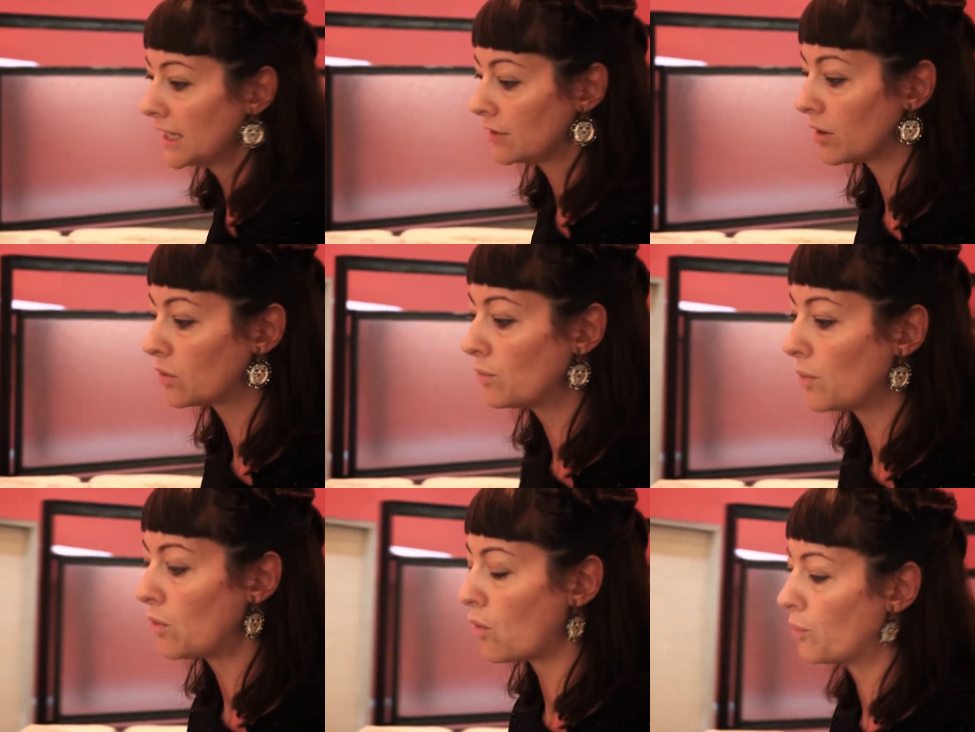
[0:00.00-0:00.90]
et voir
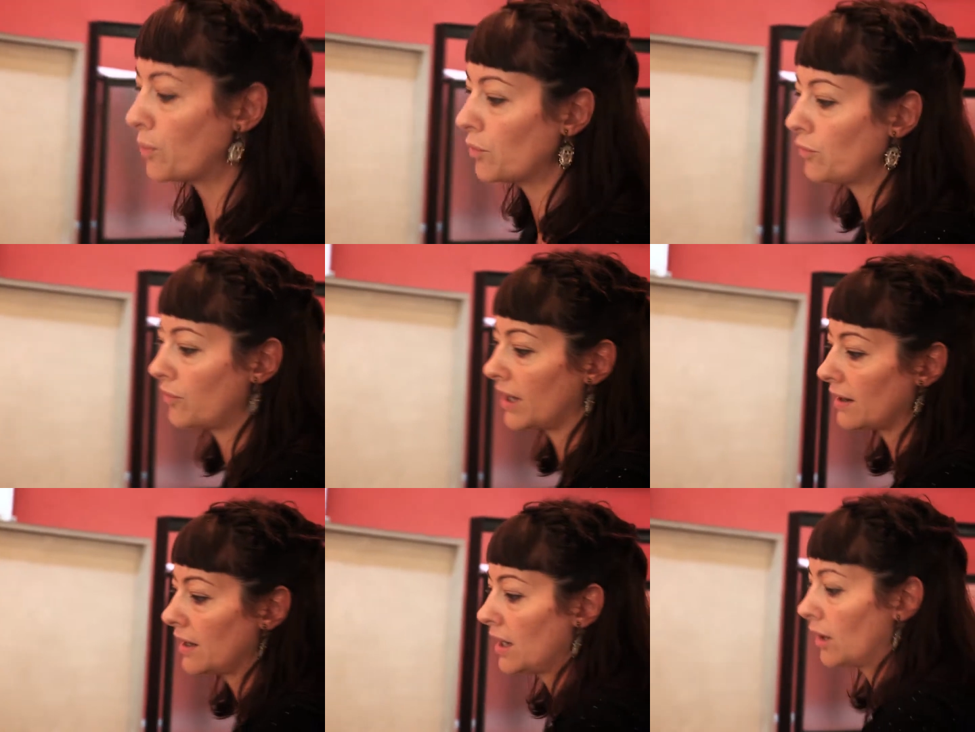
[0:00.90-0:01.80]
comment on peut
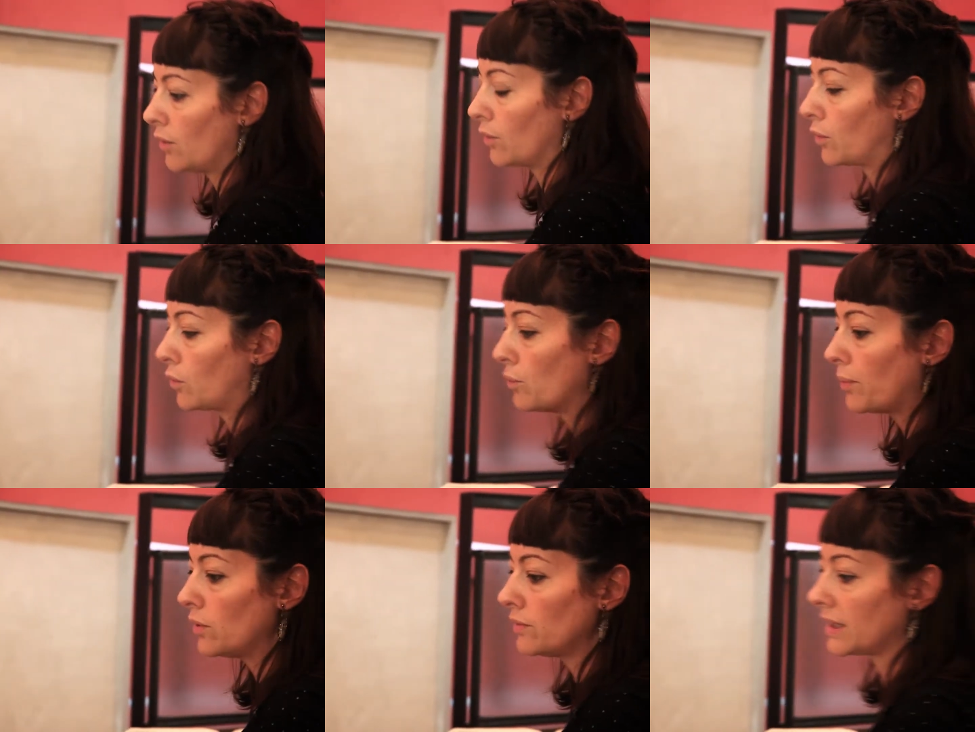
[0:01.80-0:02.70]
faire euh,
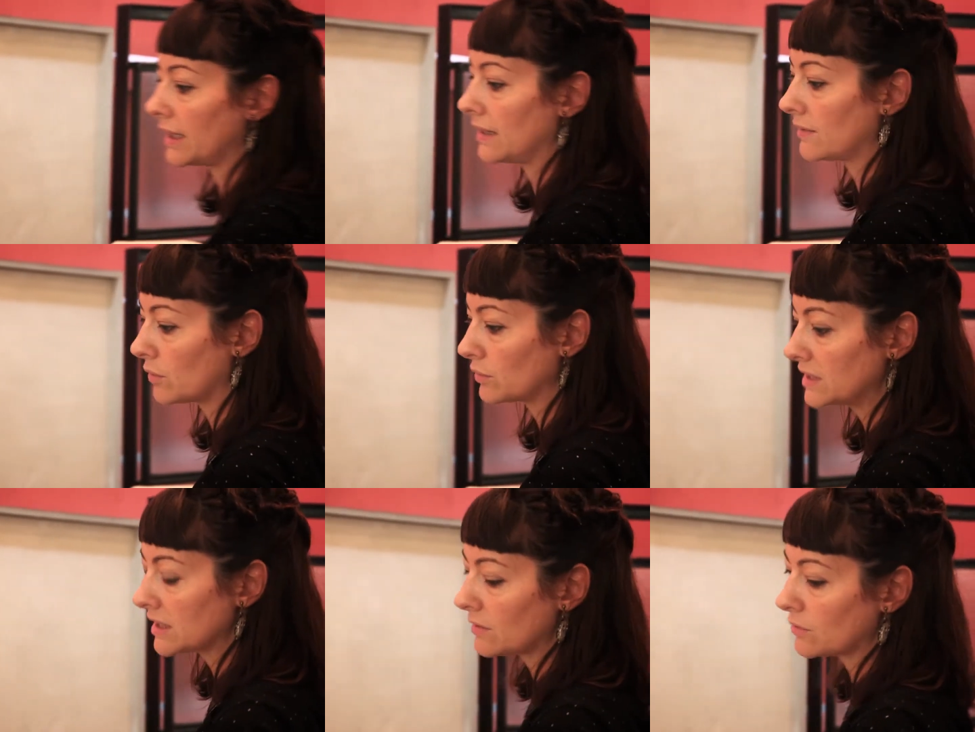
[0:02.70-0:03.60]
comprendre et
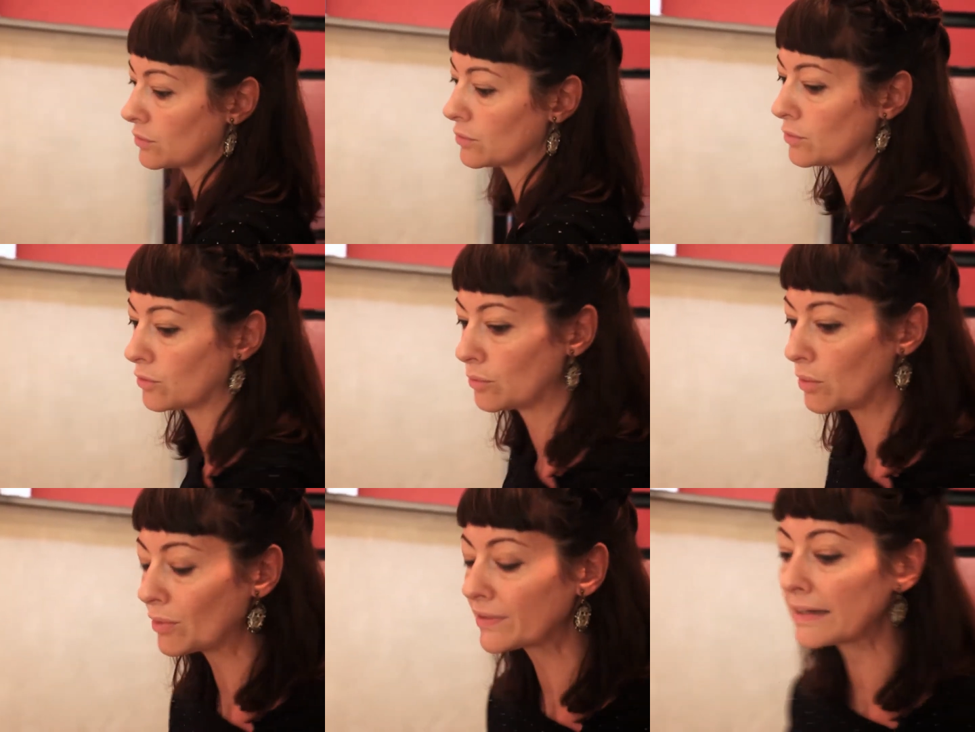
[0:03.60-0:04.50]
sentir ce,
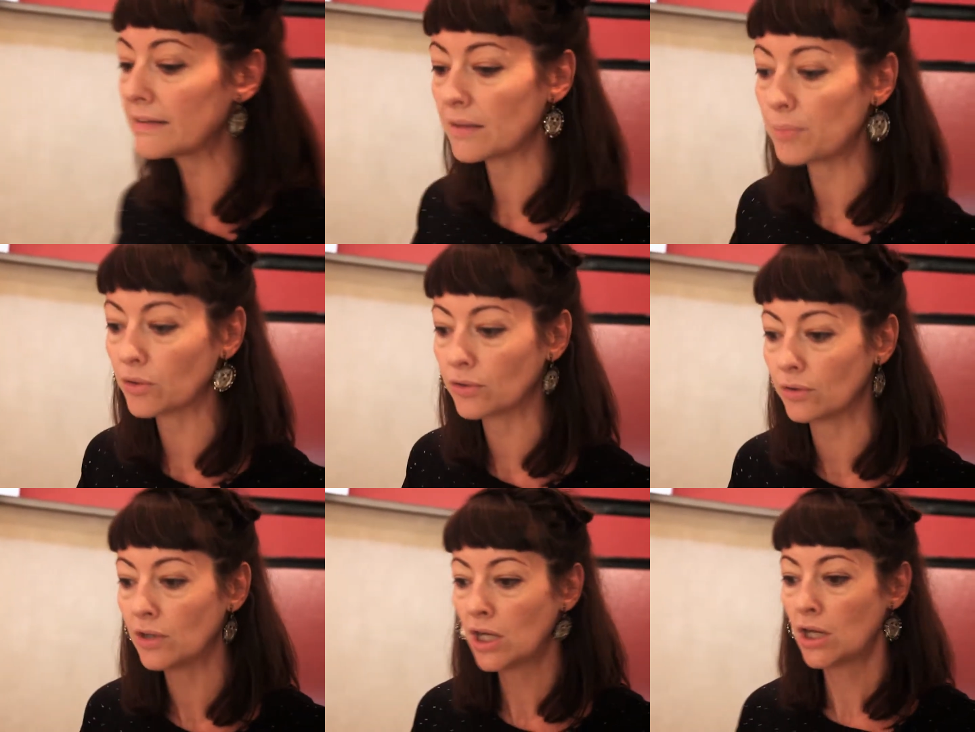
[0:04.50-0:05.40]
moment très
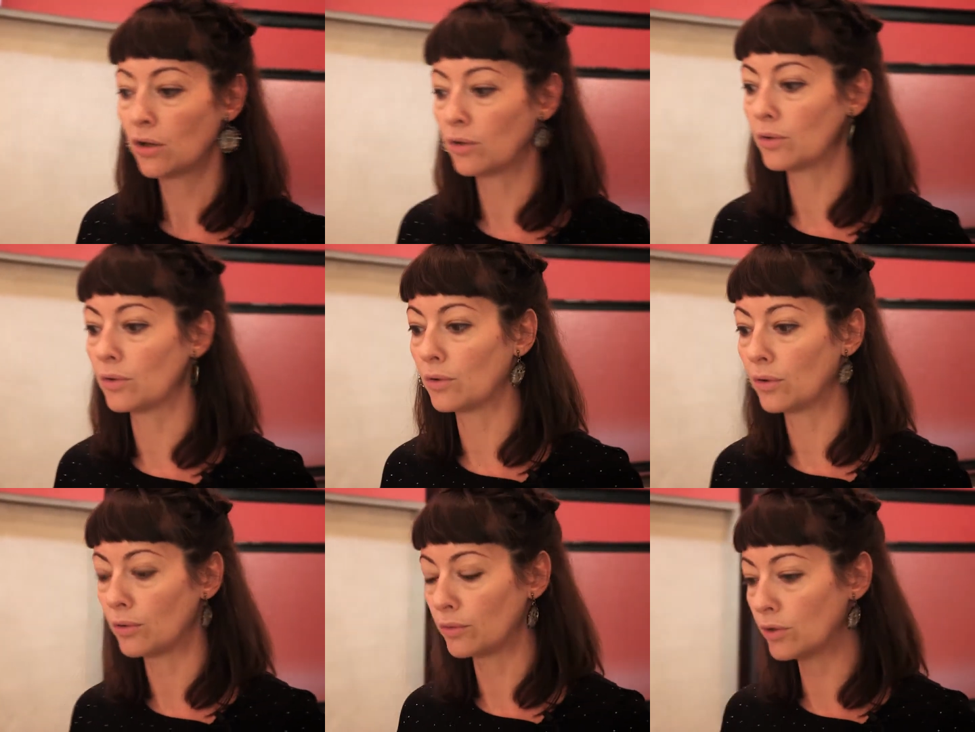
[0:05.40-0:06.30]
important
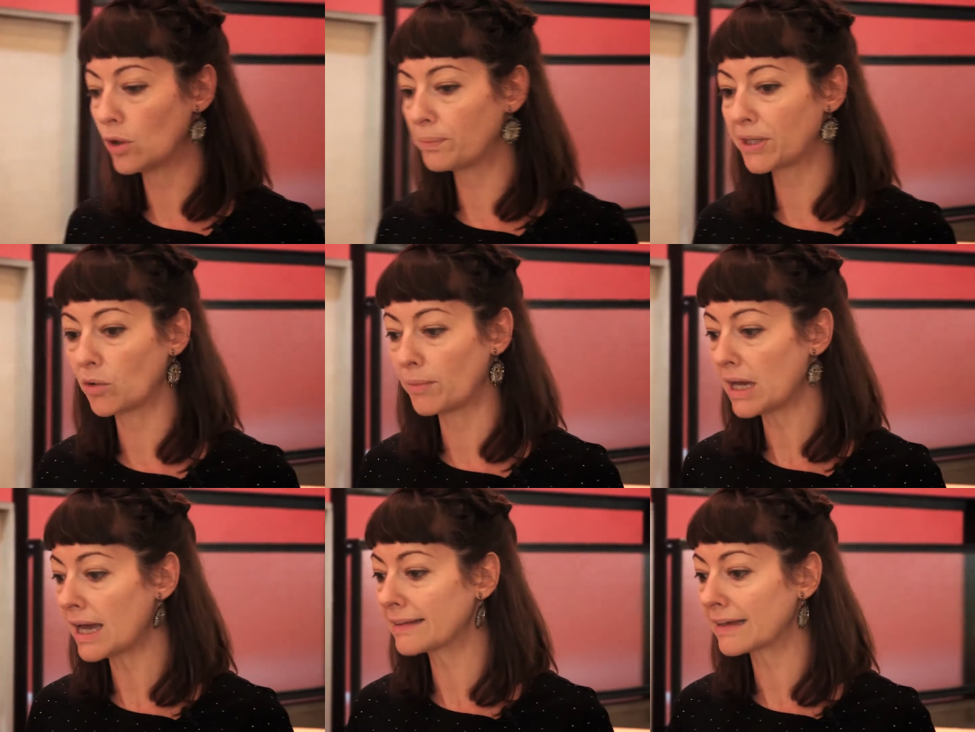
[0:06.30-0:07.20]
euh, de l'Empire
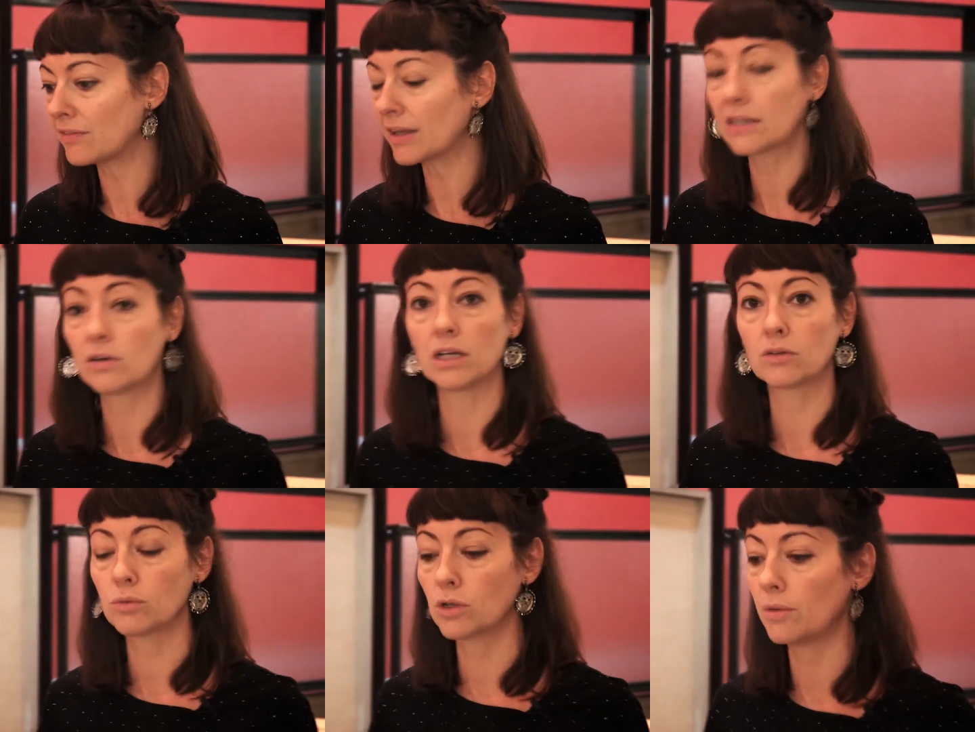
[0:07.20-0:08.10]
romain à travers des
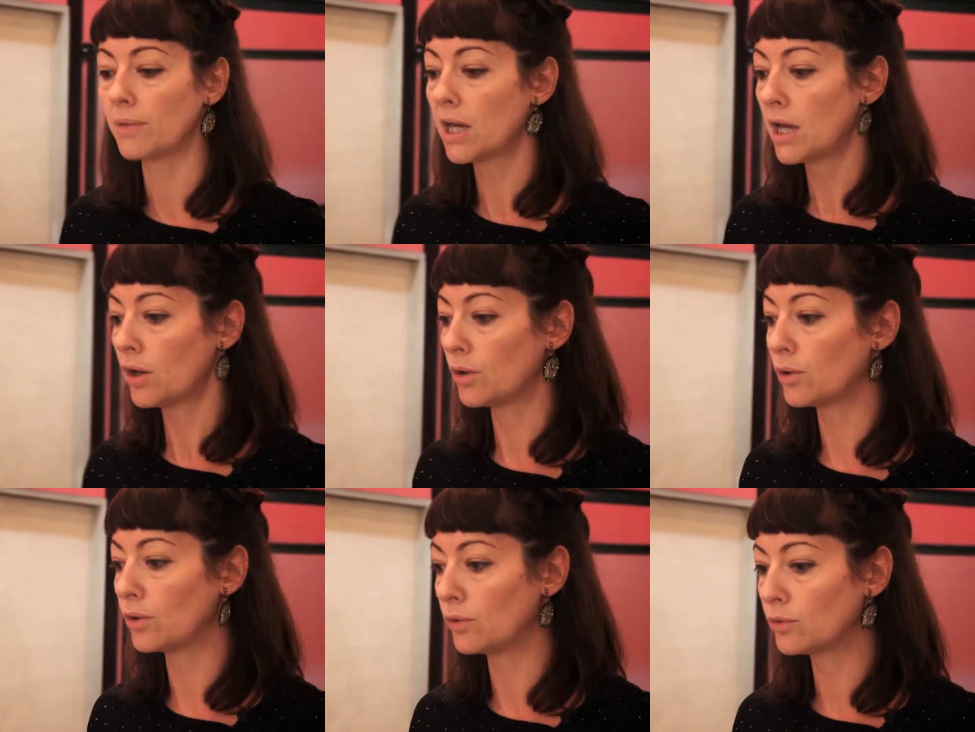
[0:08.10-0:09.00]
collections comme
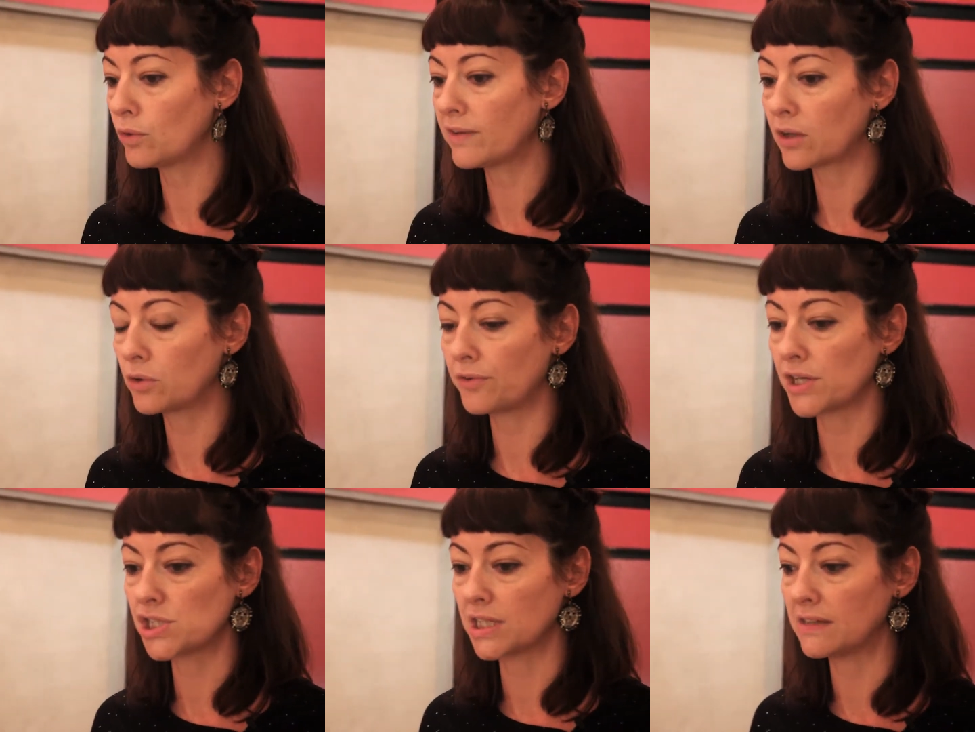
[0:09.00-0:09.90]
ce
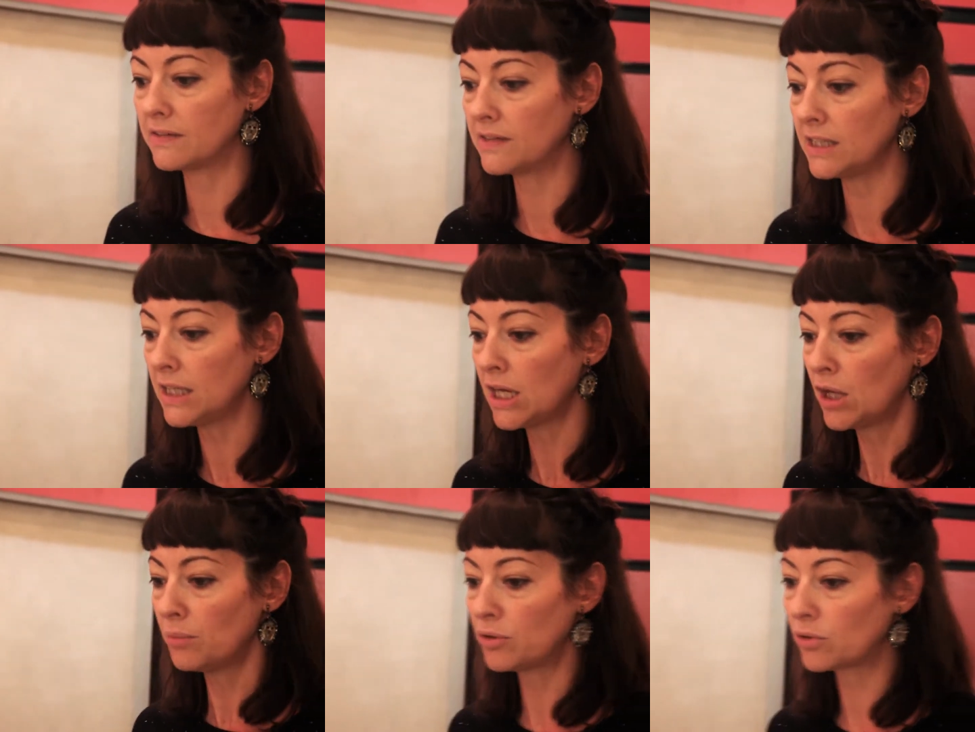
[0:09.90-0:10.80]
sarcophage ici,
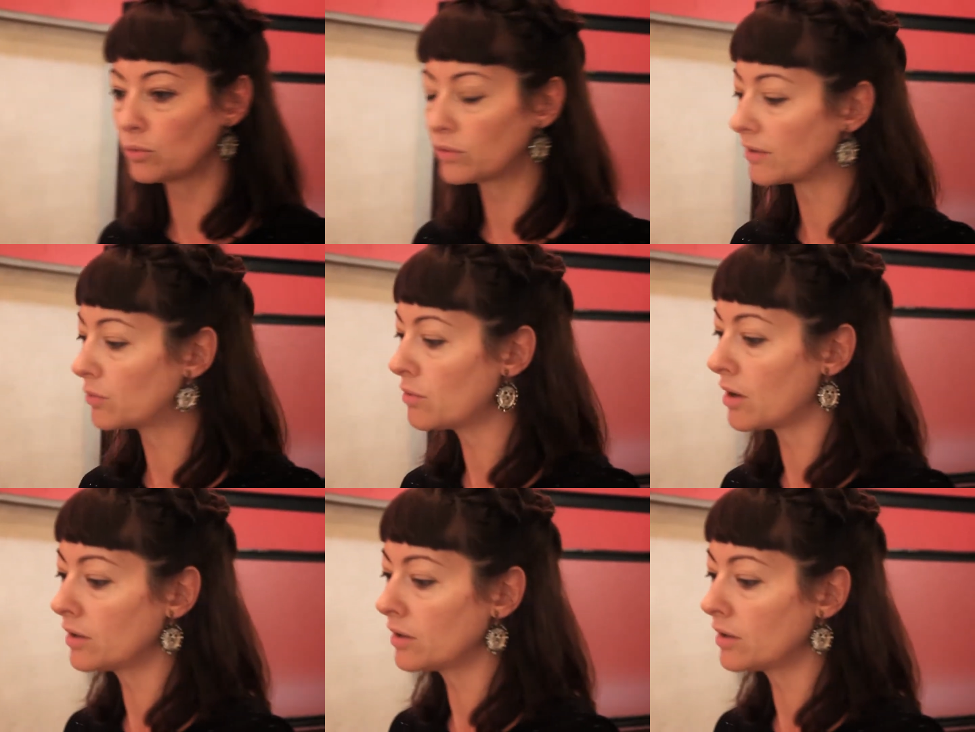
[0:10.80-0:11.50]
puisque nous avons